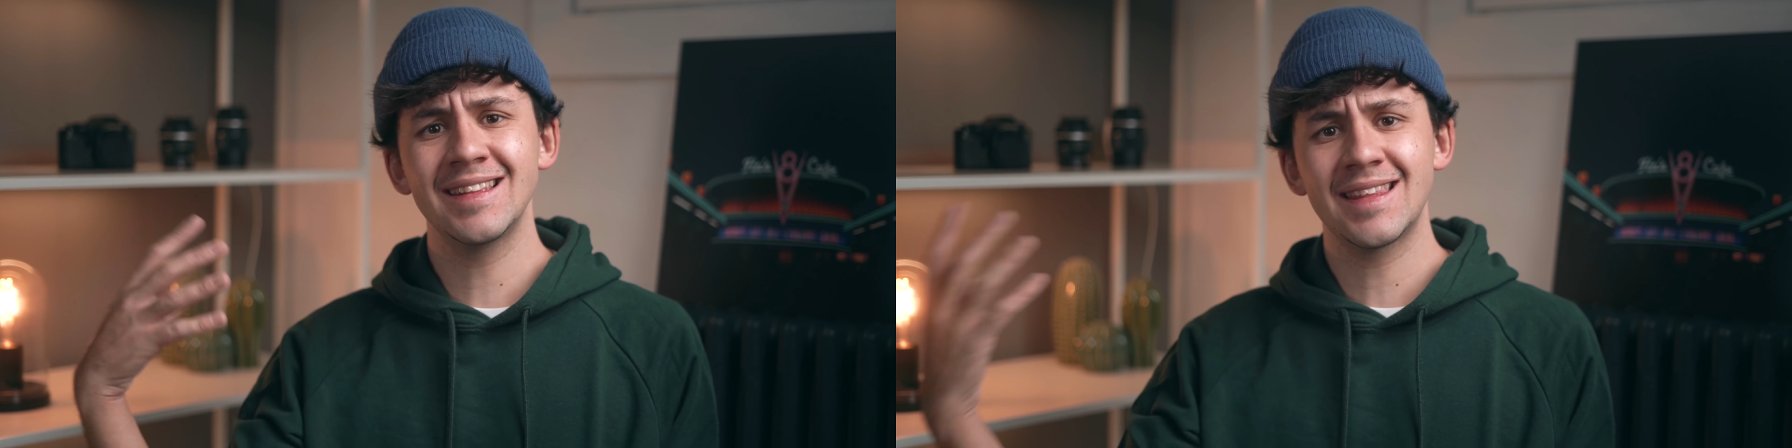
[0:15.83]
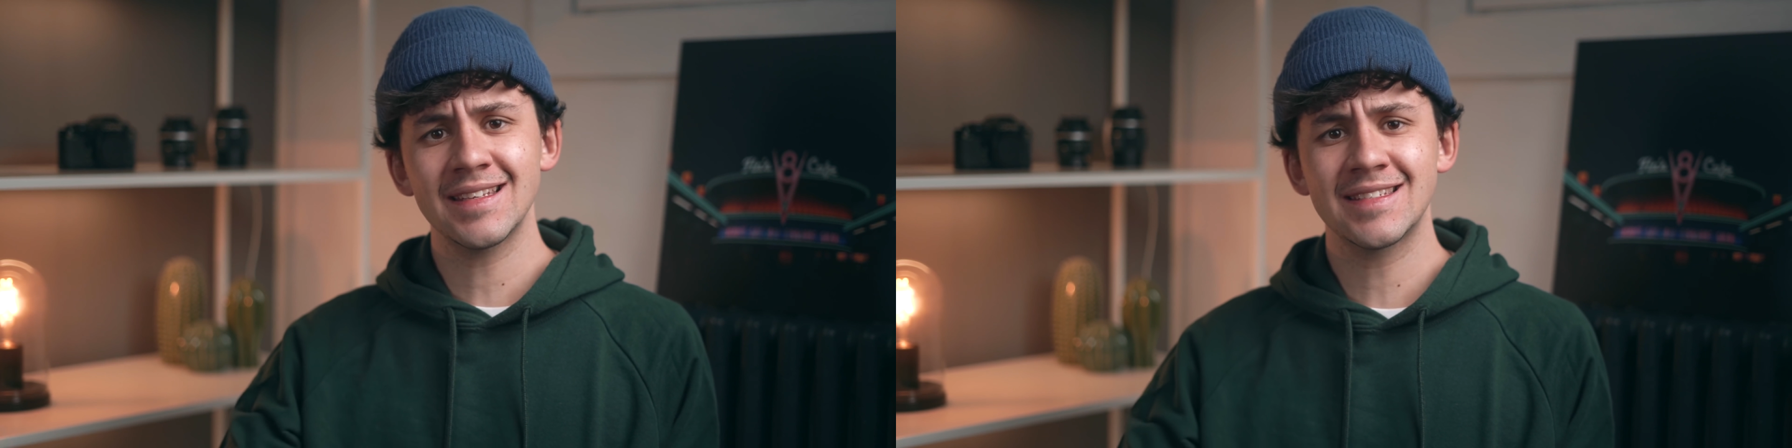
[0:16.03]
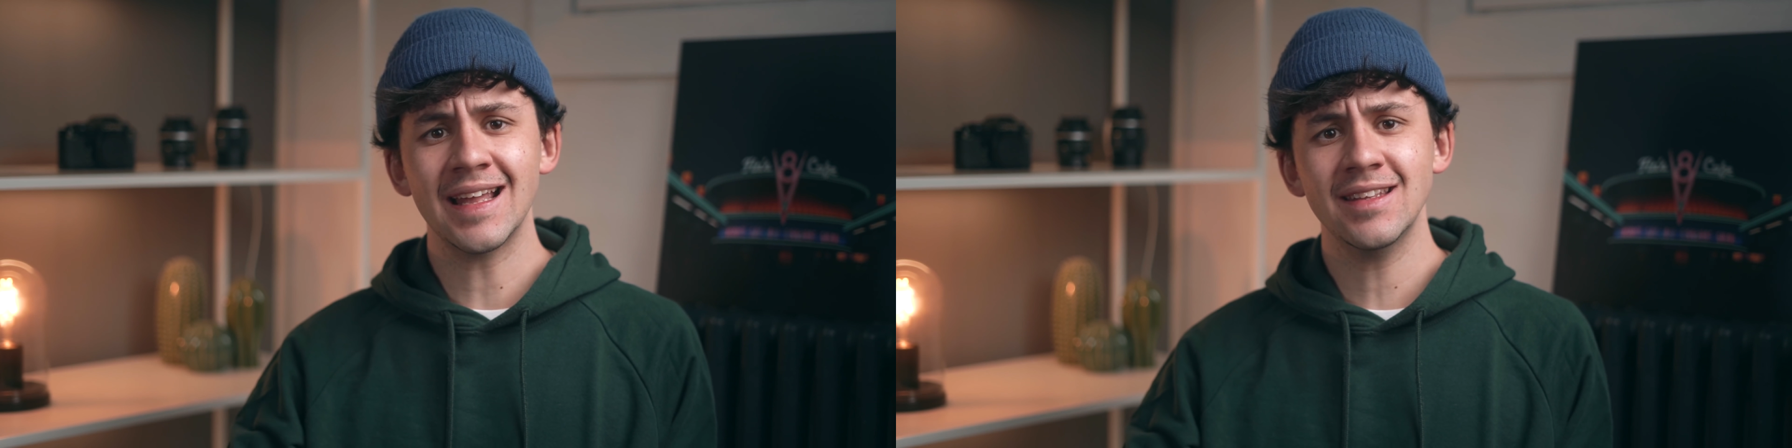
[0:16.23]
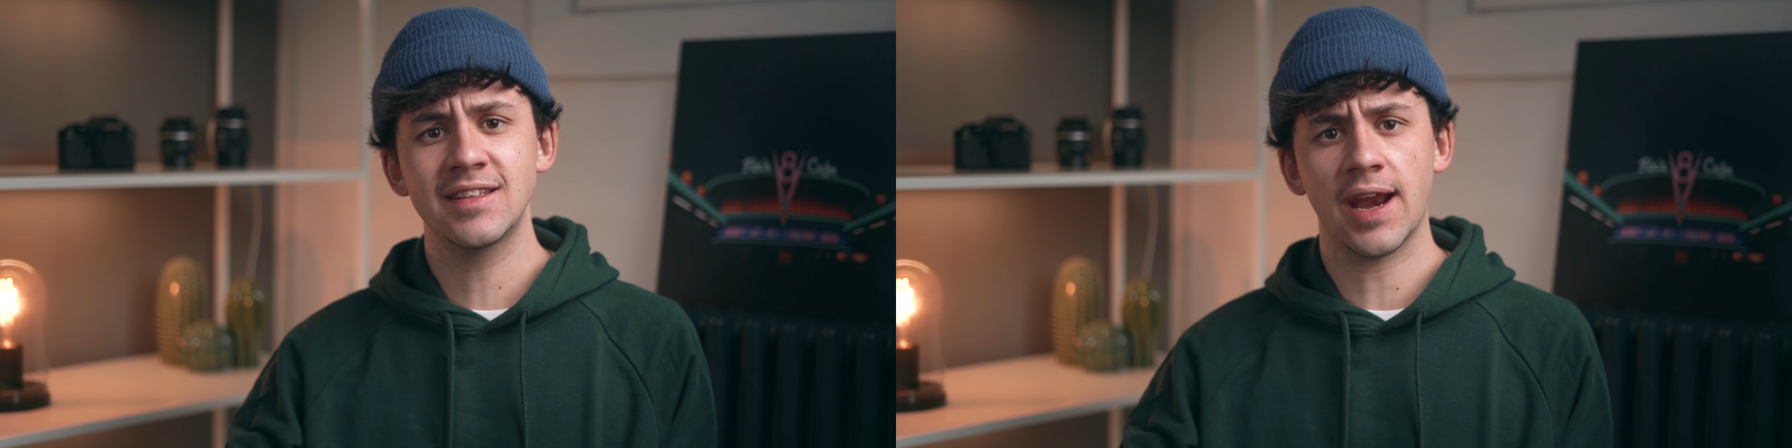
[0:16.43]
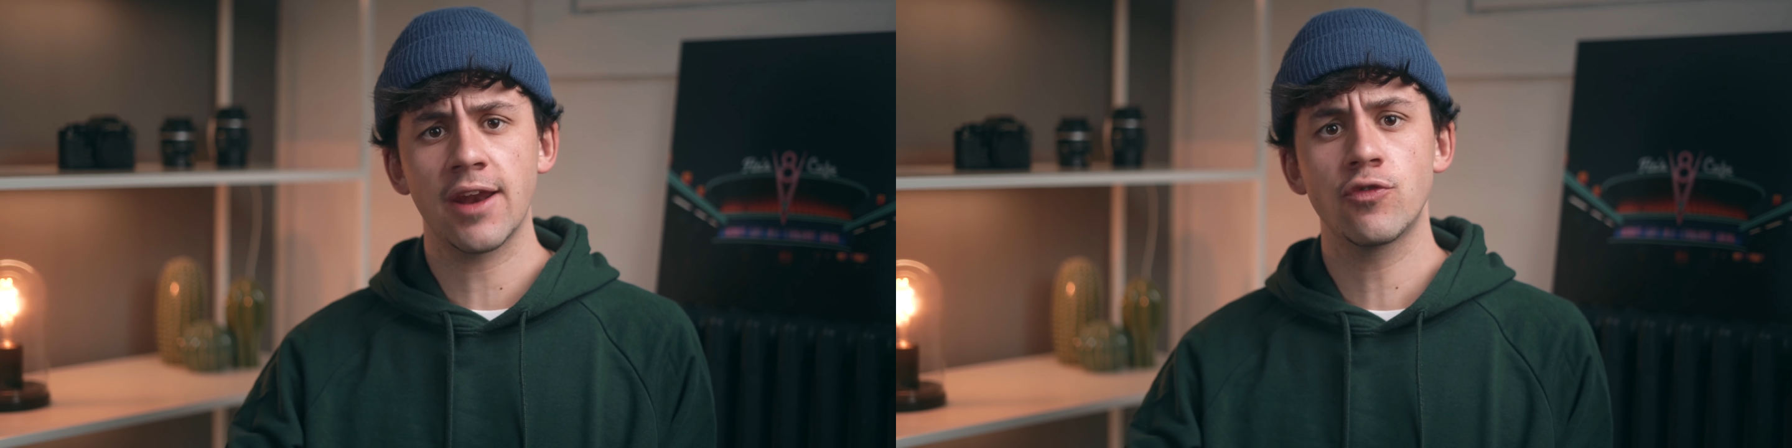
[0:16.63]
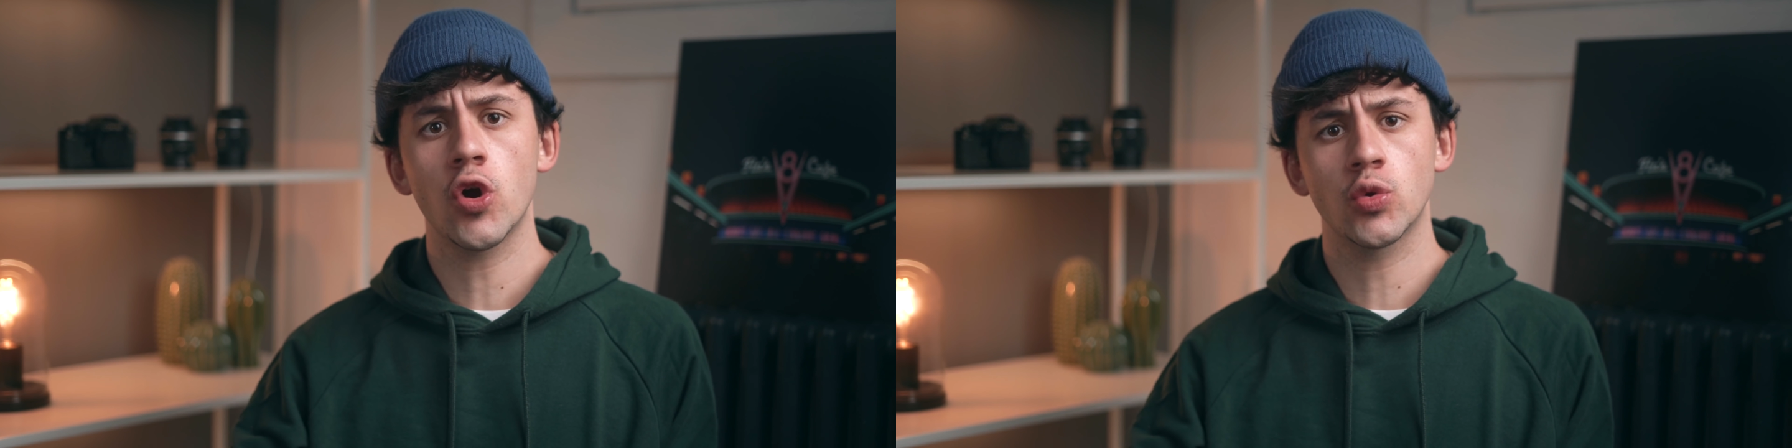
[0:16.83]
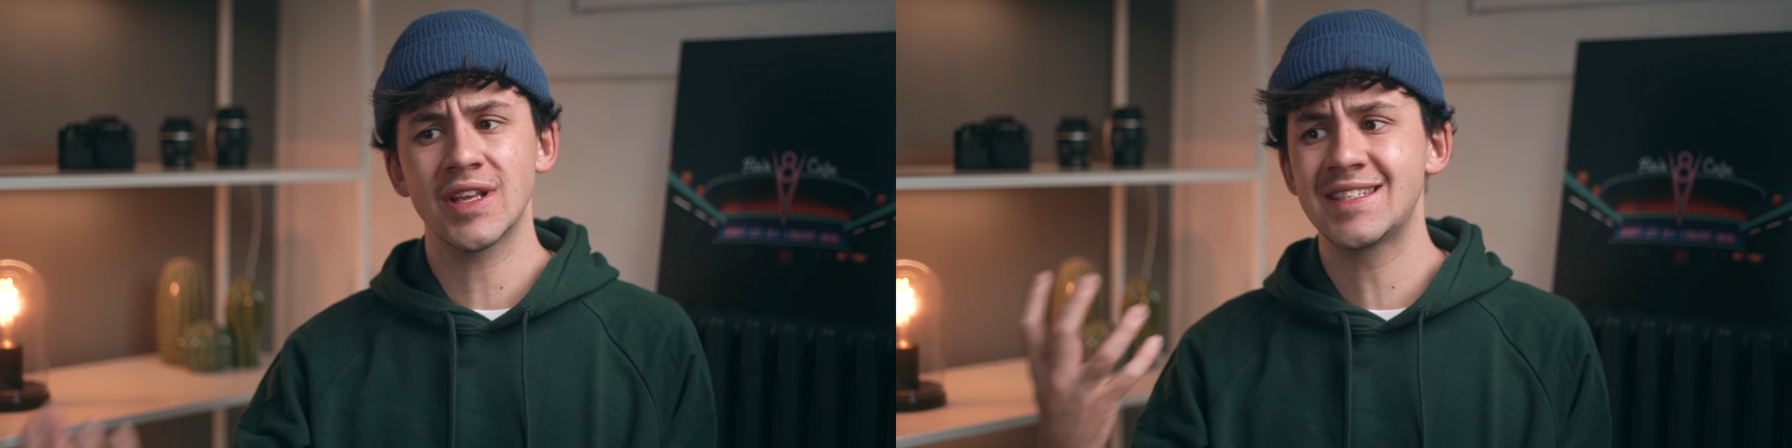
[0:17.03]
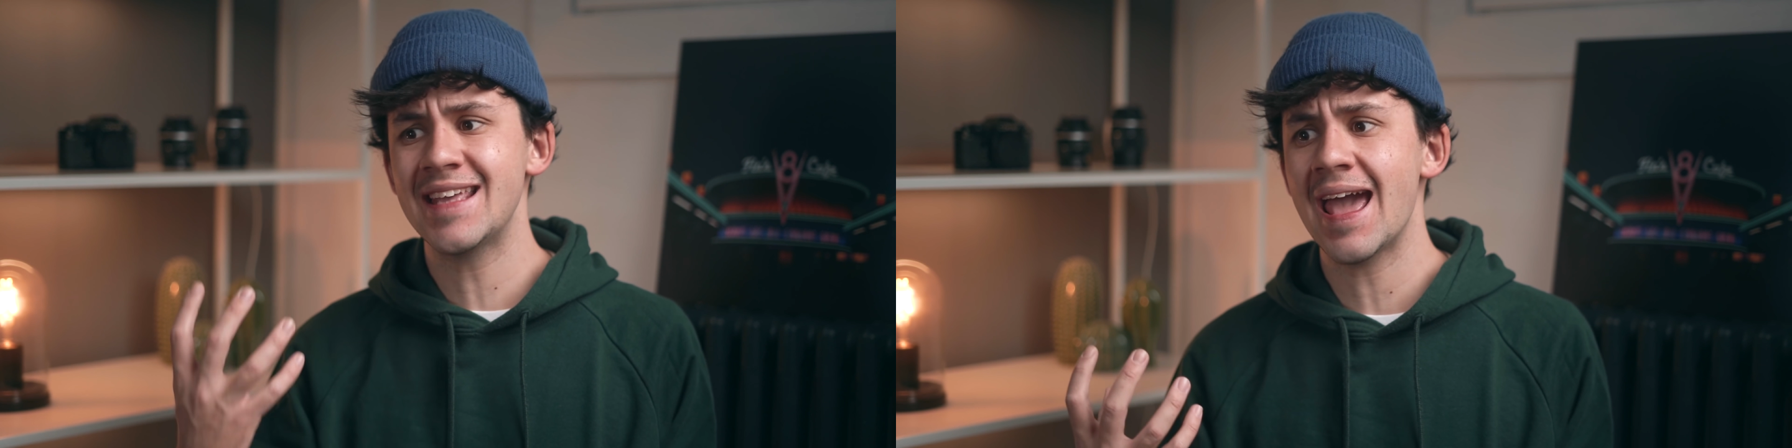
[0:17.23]
interessante tirare fuori
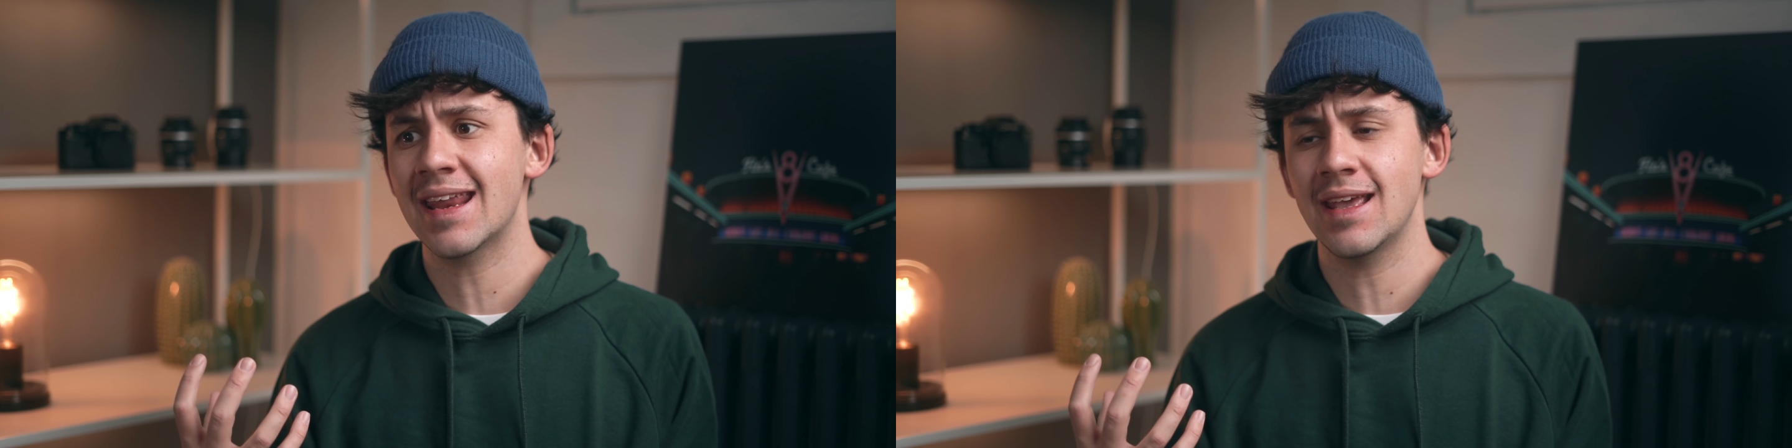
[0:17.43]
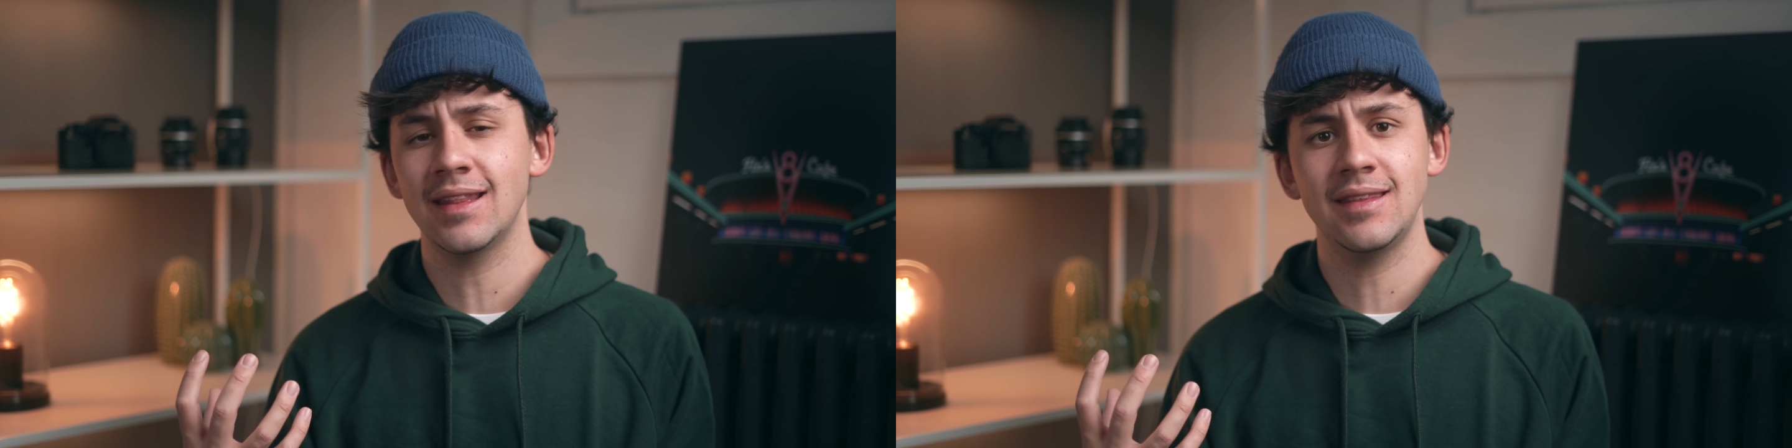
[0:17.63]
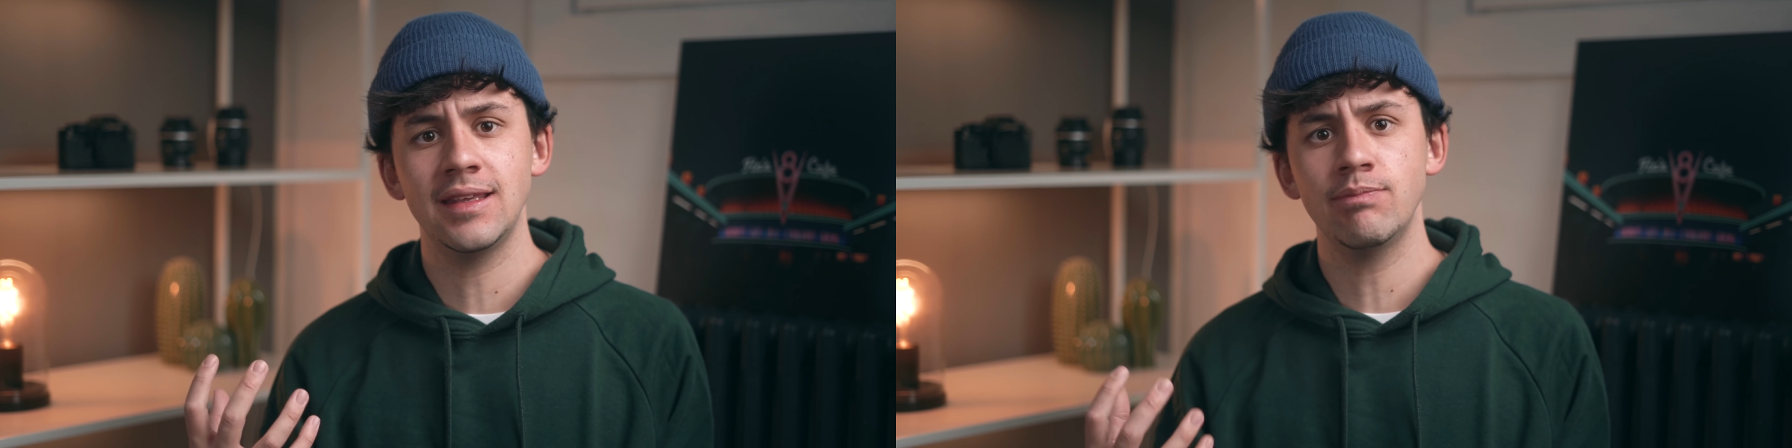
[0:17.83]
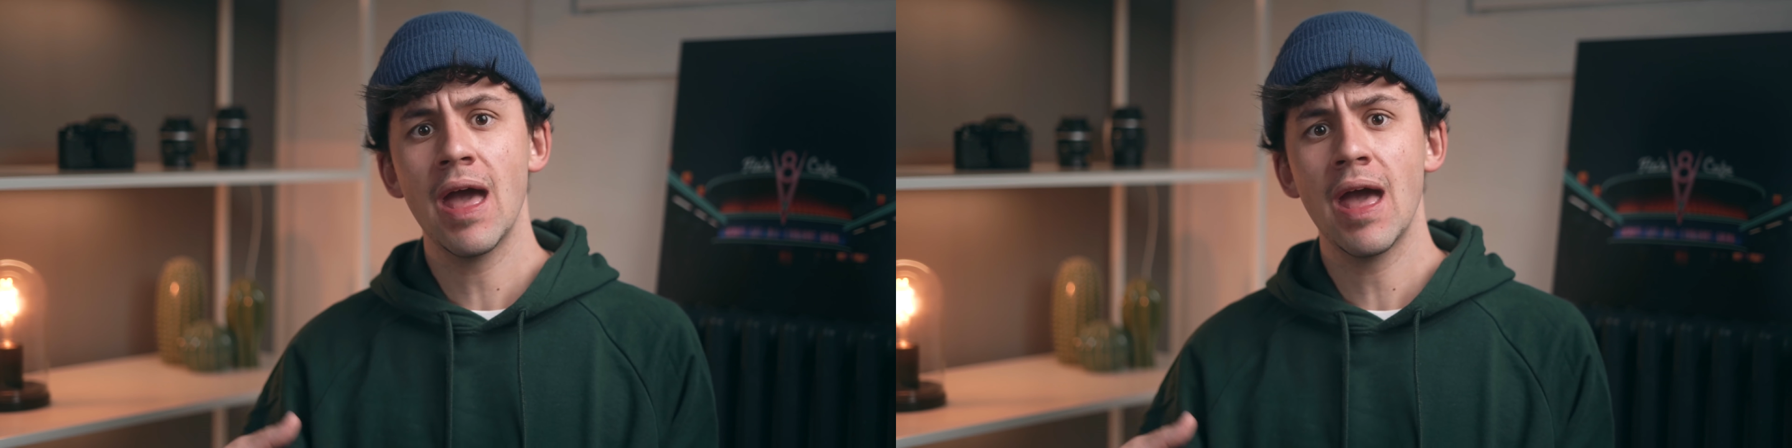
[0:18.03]
una serie di